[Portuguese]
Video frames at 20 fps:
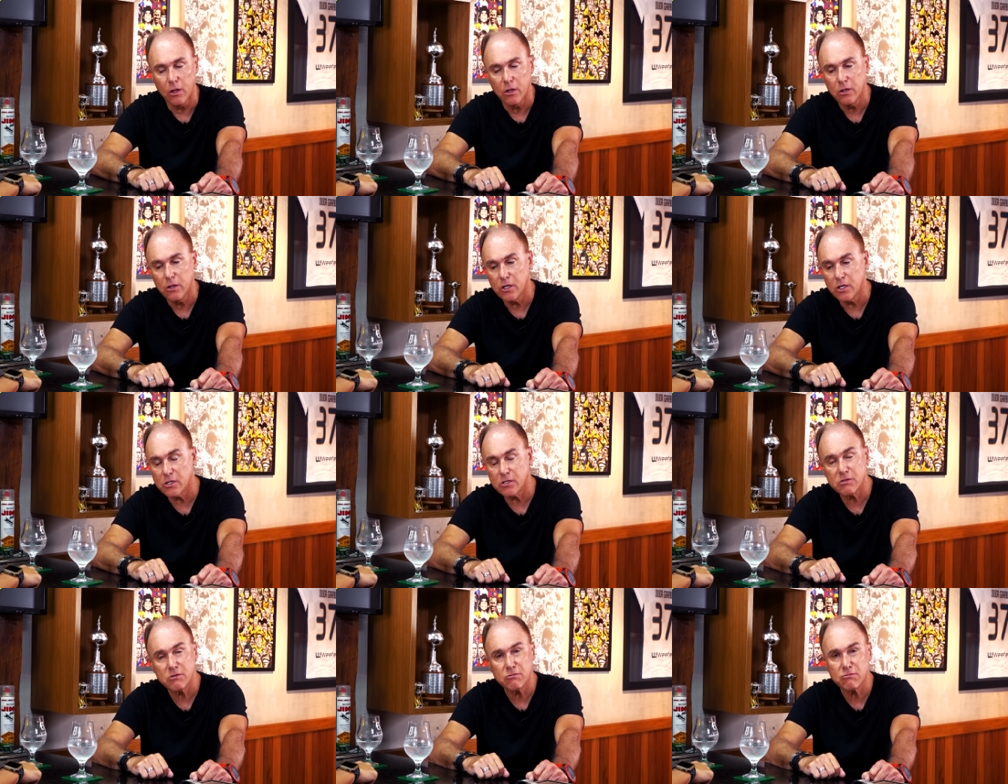E
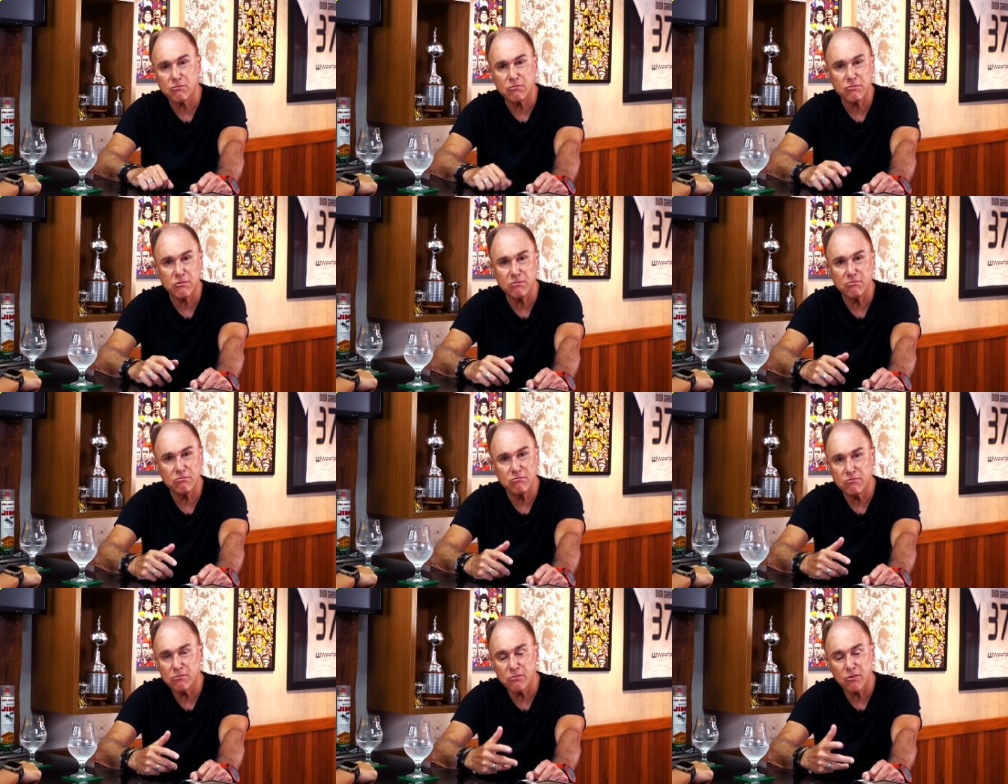eles não
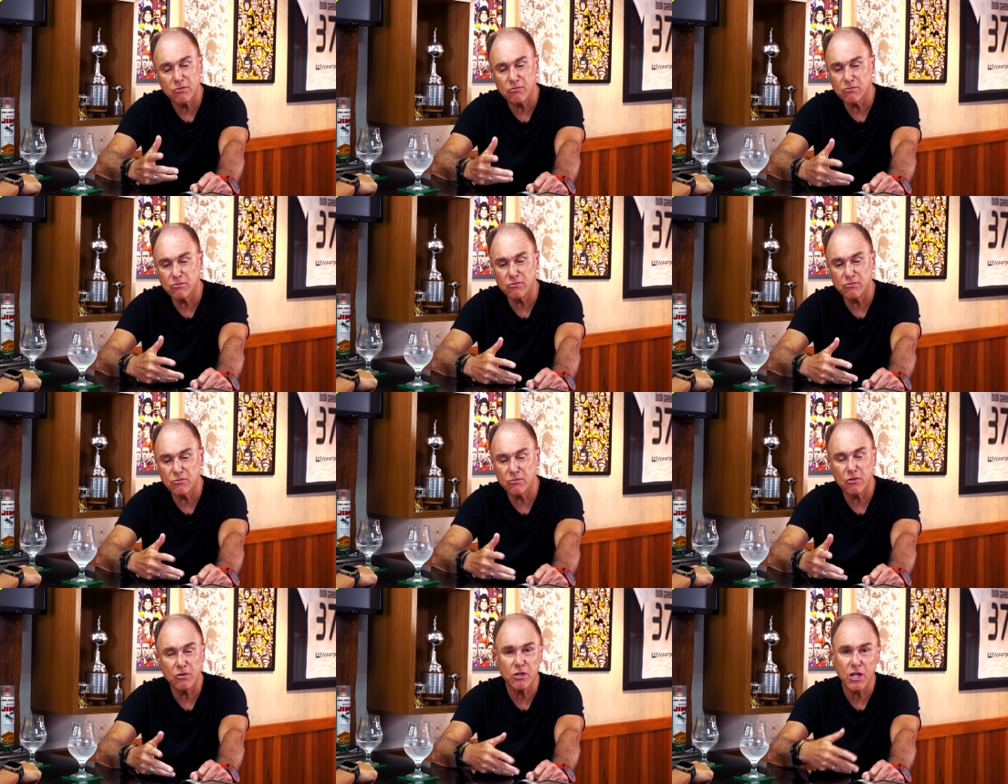
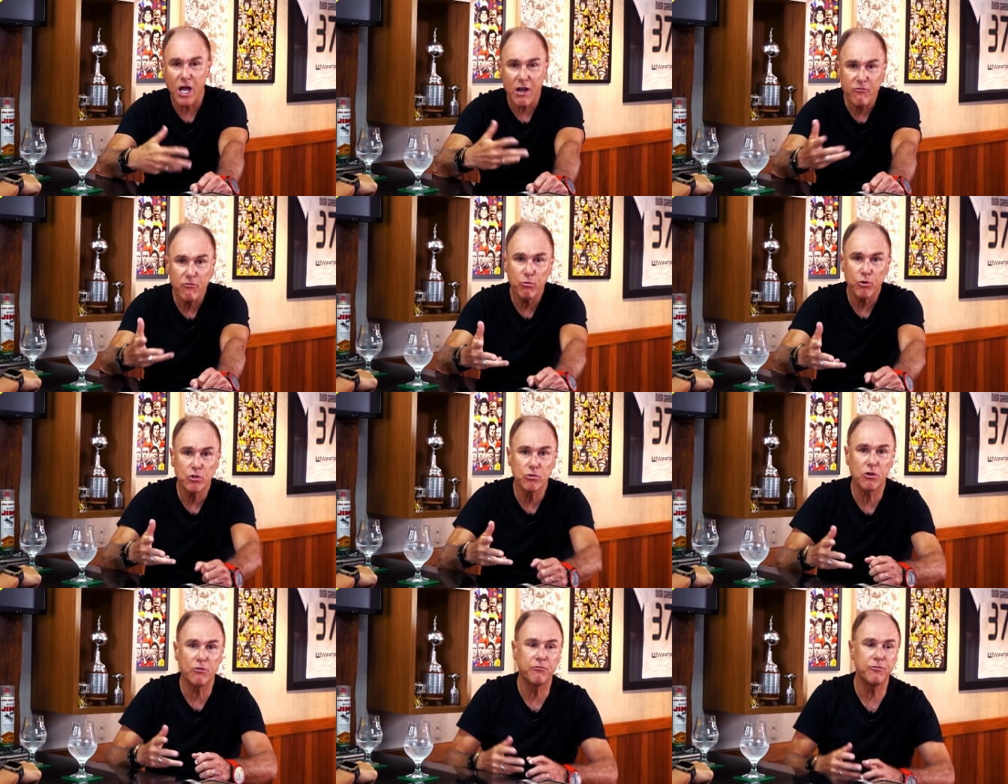estavam
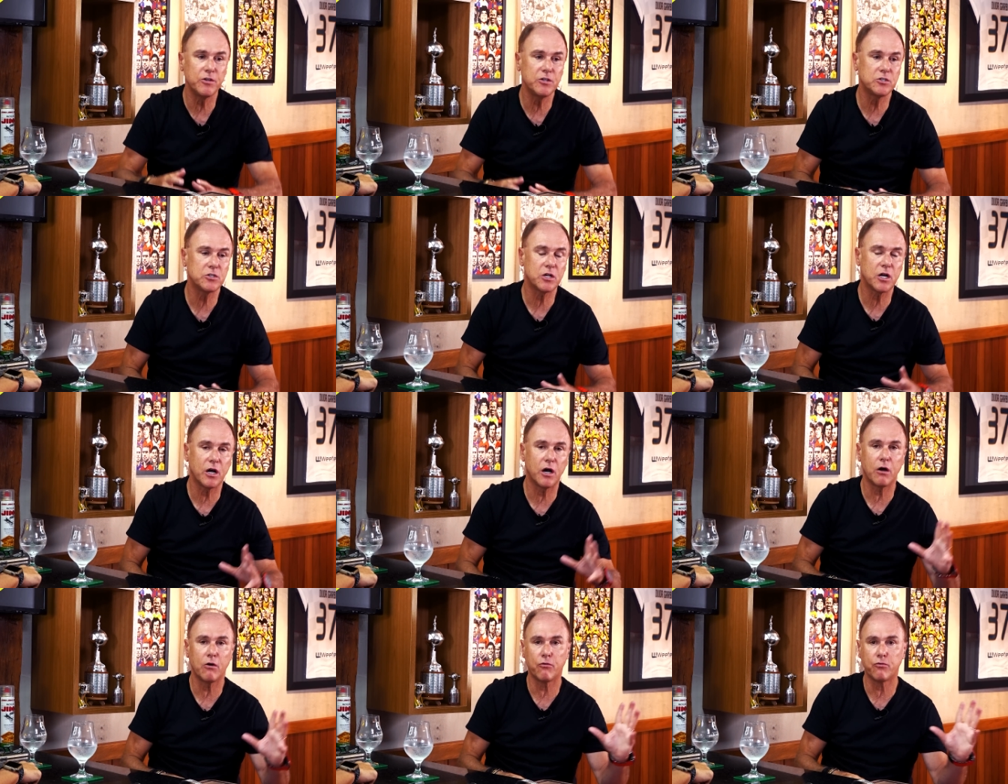muito afim de
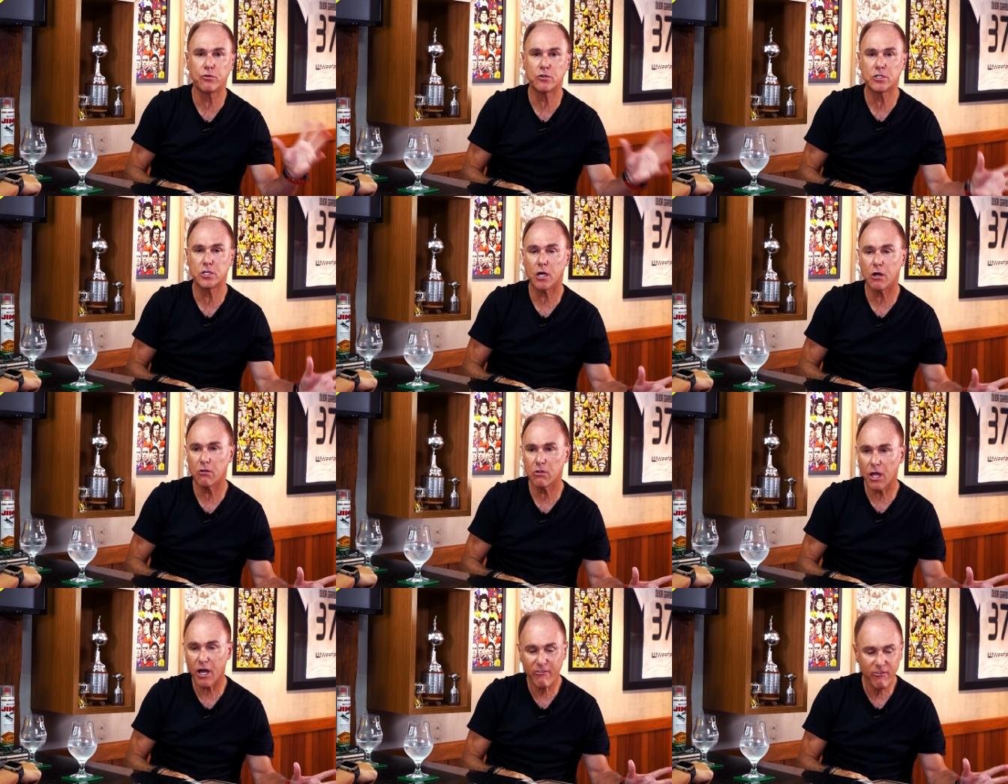narrar o
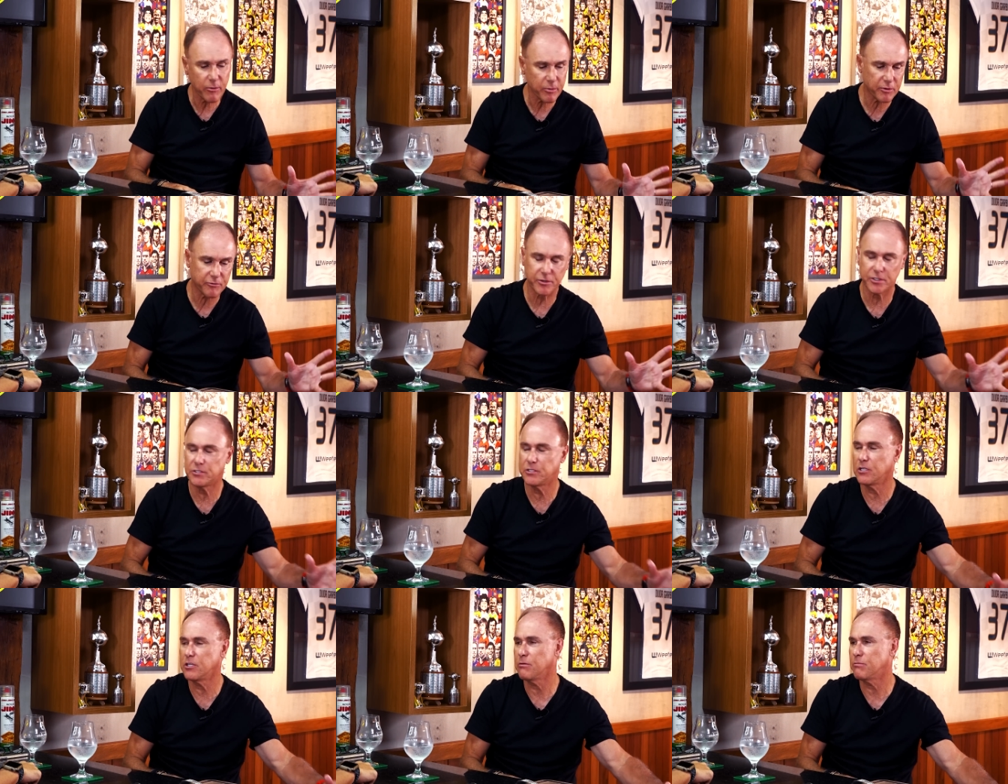futsal. Dava para
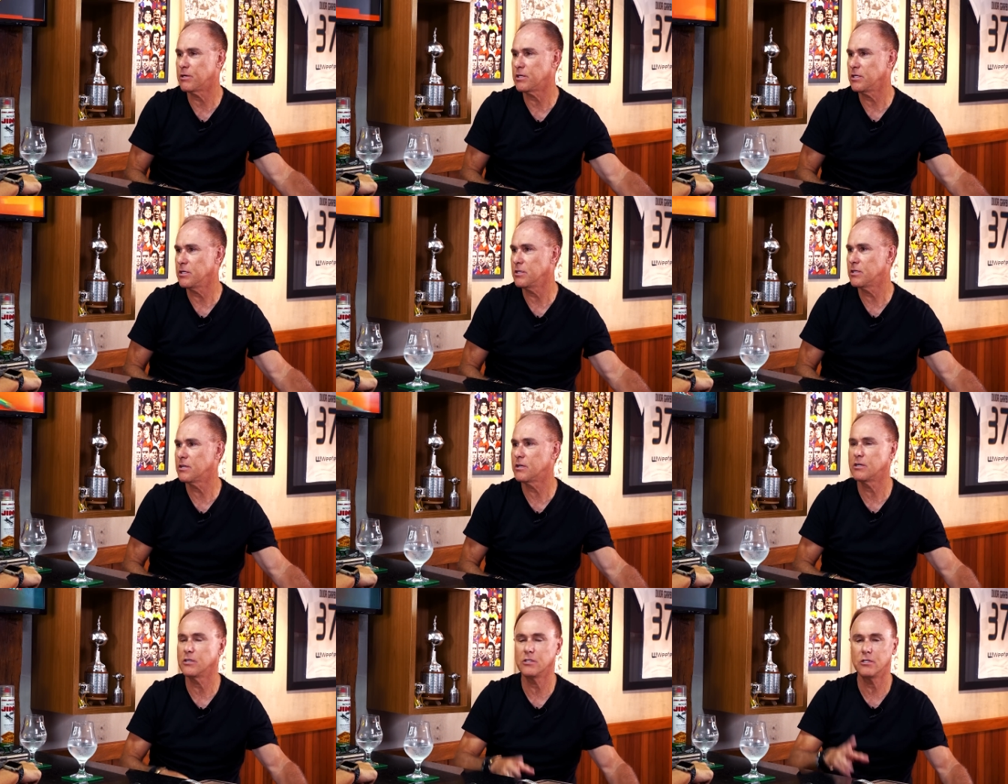fazer de
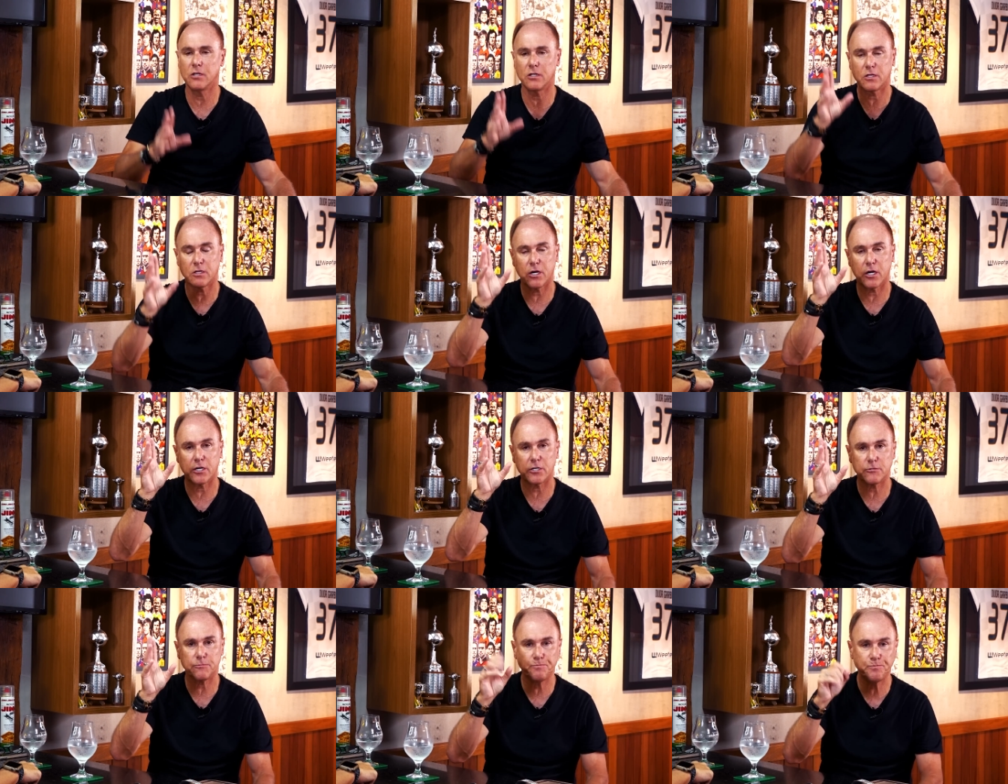manhã e de
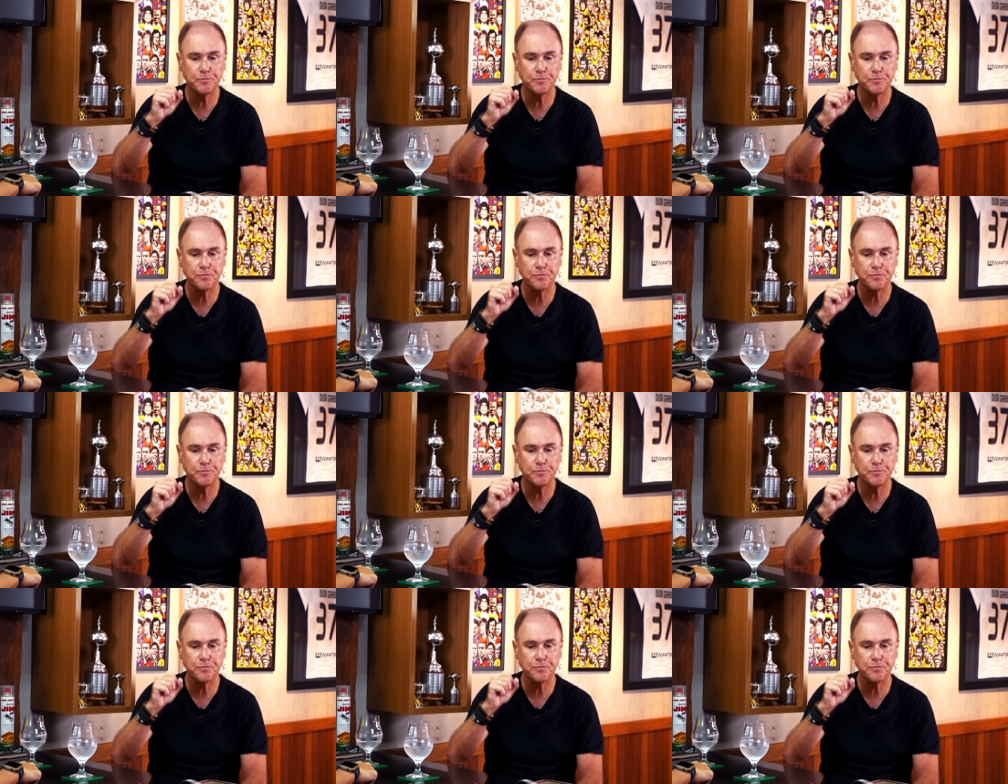tarde.